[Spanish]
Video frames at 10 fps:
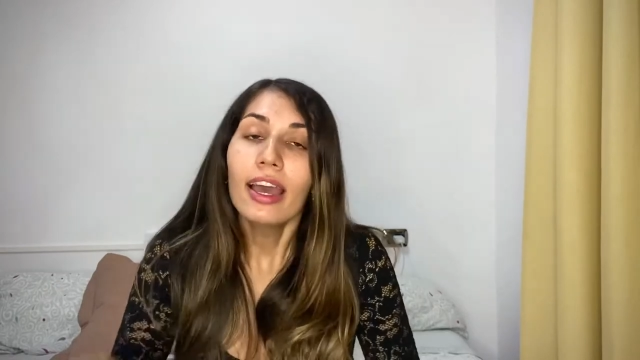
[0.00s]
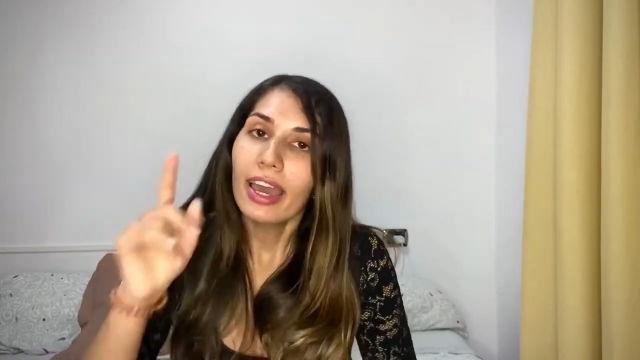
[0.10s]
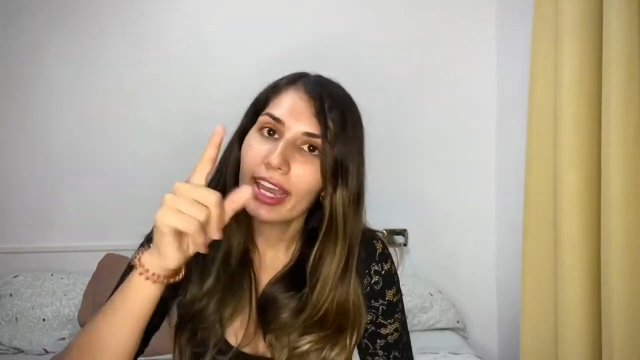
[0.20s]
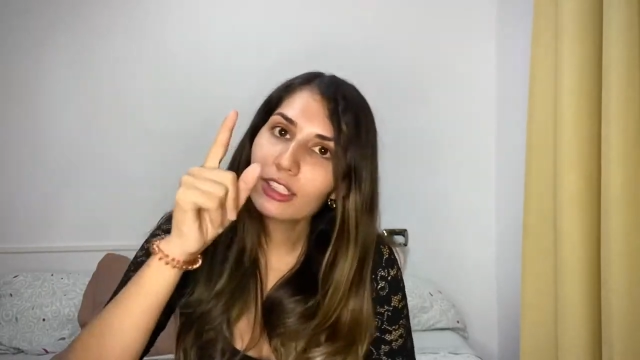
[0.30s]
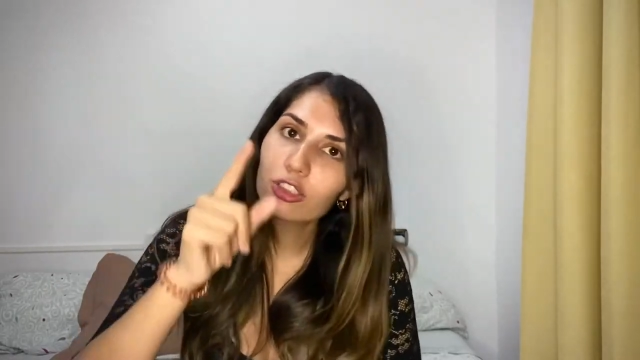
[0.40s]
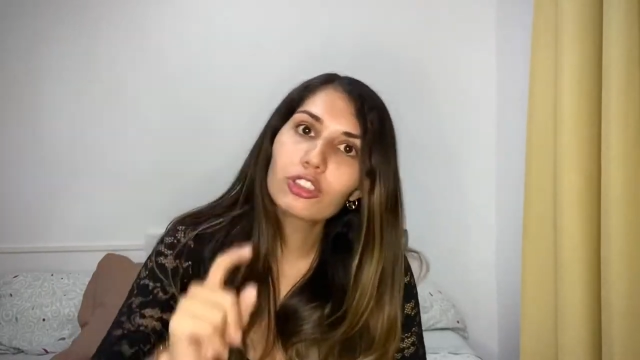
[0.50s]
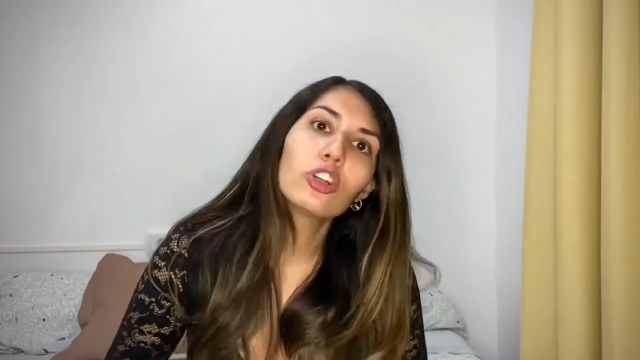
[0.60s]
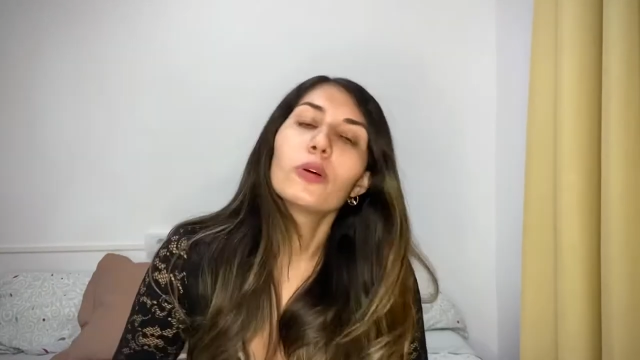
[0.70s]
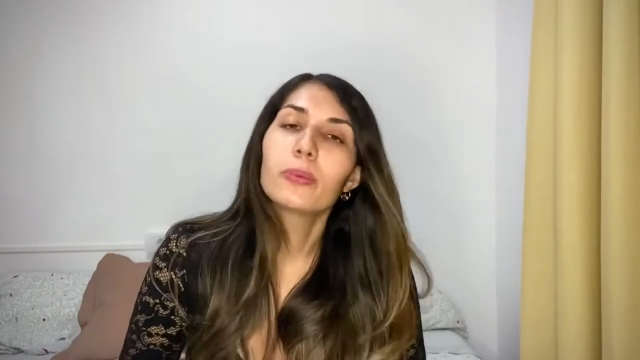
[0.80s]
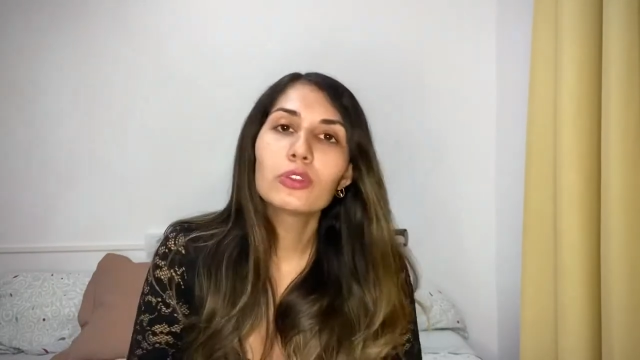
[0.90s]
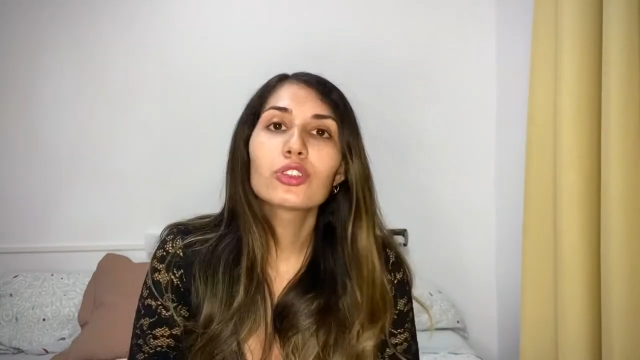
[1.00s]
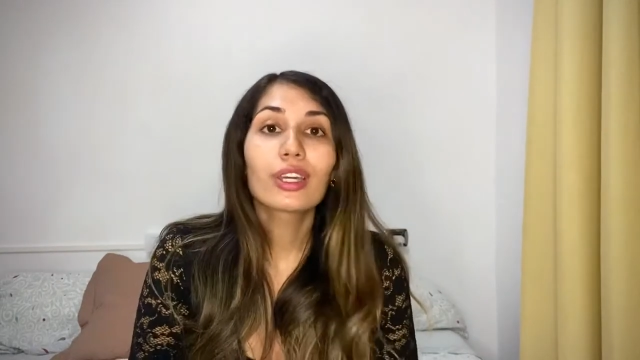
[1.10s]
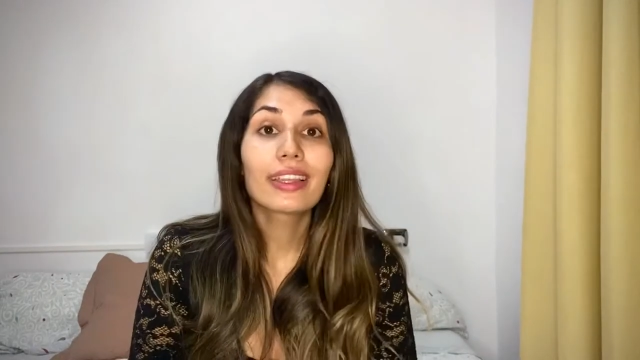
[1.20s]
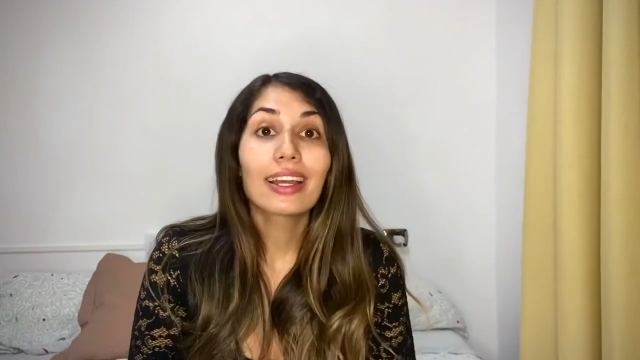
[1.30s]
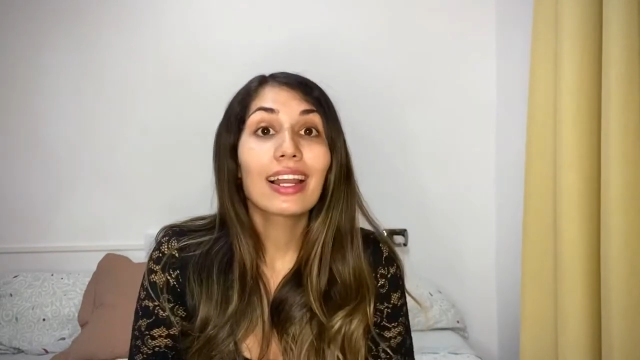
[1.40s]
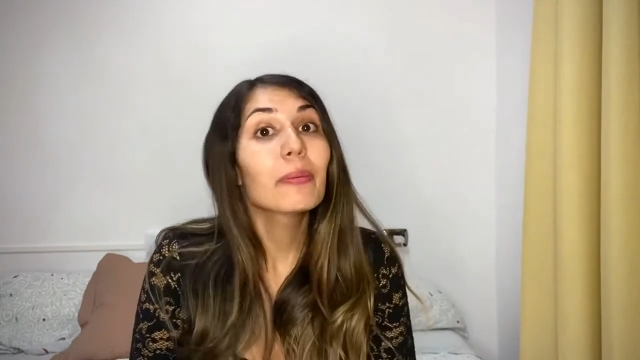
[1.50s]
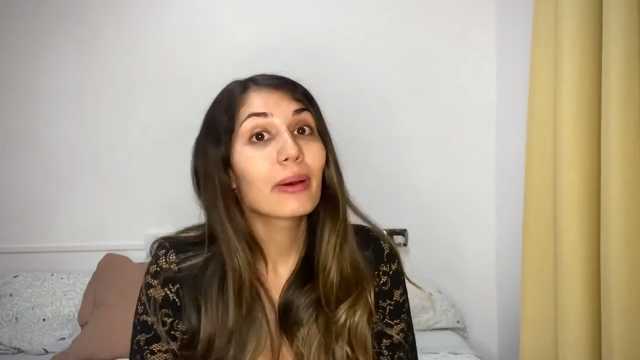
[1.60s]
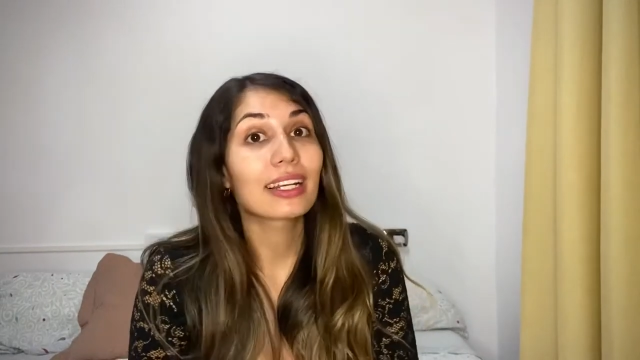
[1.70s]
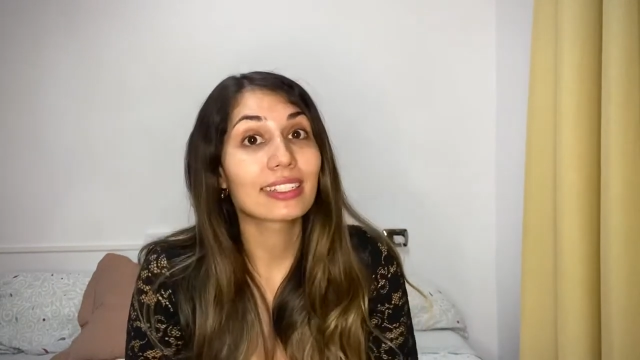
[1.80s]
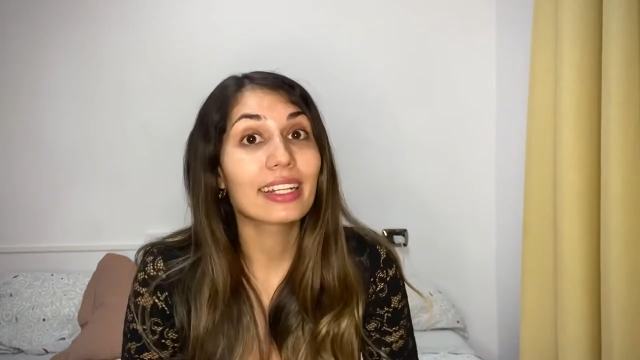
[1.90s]
Esos son los puntos ideales
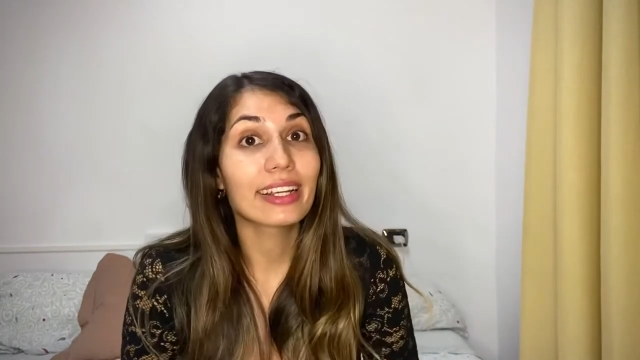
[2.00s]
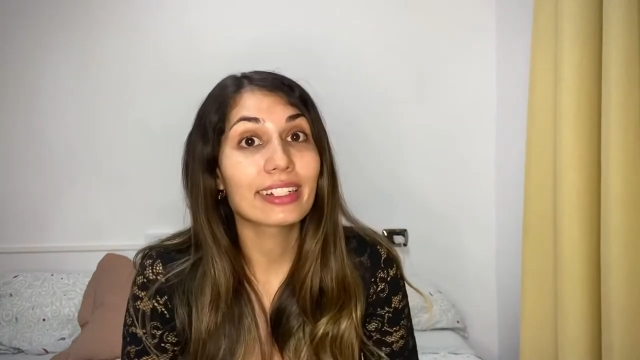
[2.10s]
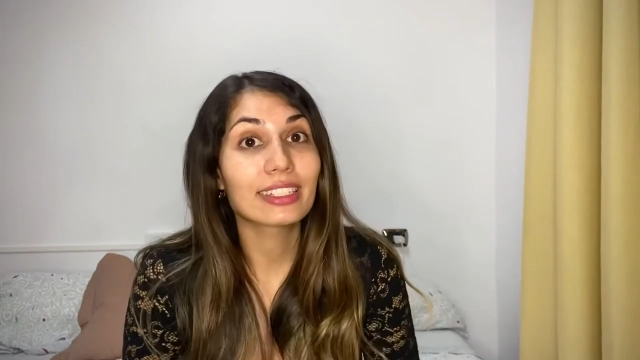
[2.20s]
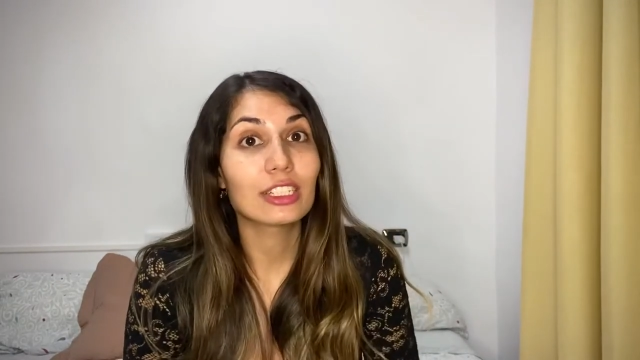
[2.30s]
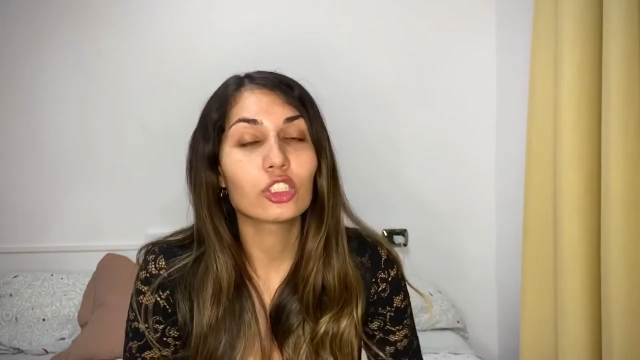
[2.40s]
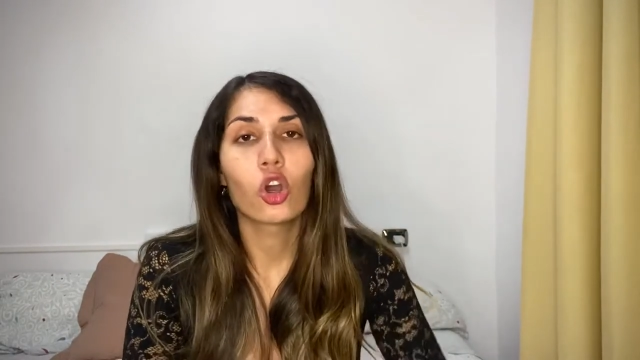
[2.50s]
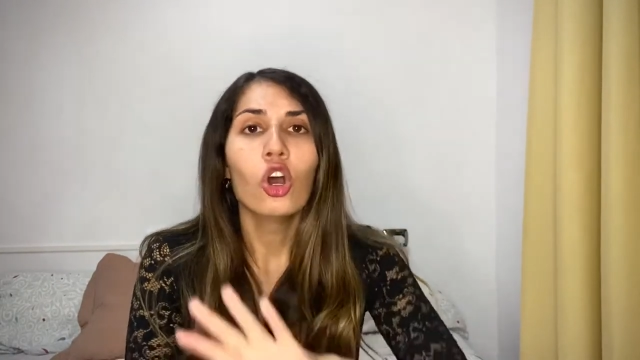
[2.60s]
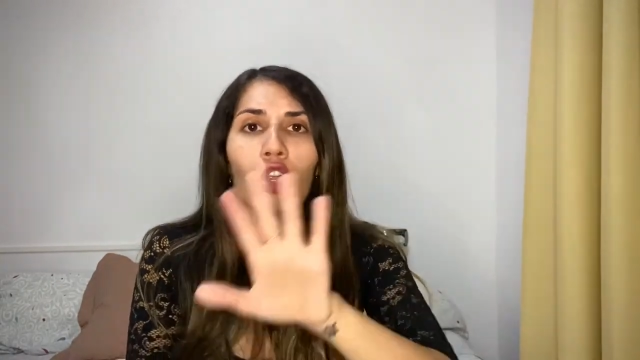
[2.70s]
para hacer ejercicio.